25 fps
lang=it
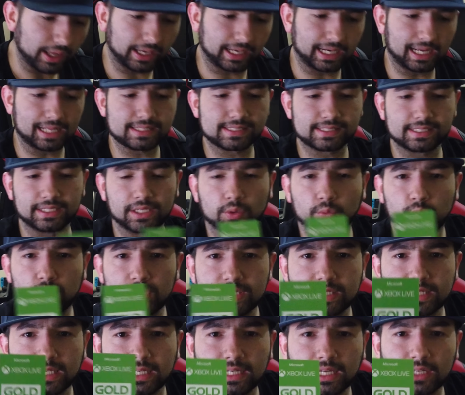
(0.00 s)
Ragazzi,
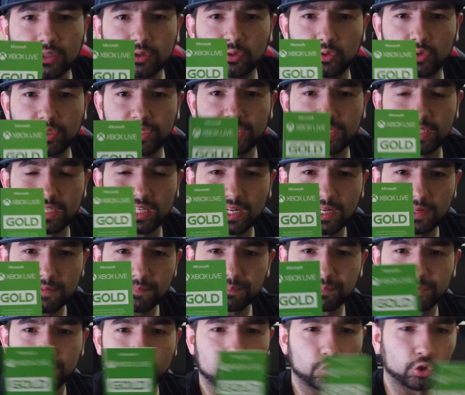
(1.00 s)
questa
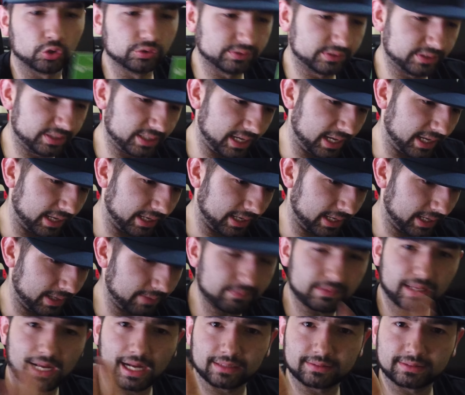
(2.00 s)
cartolina
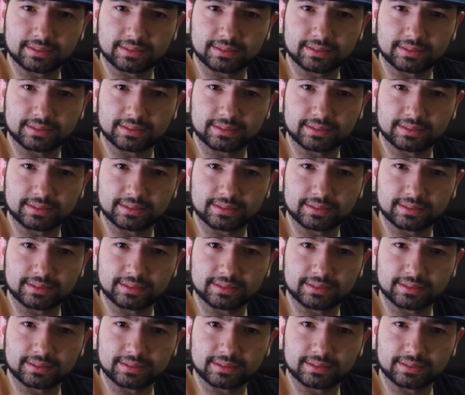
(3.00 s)
contiene,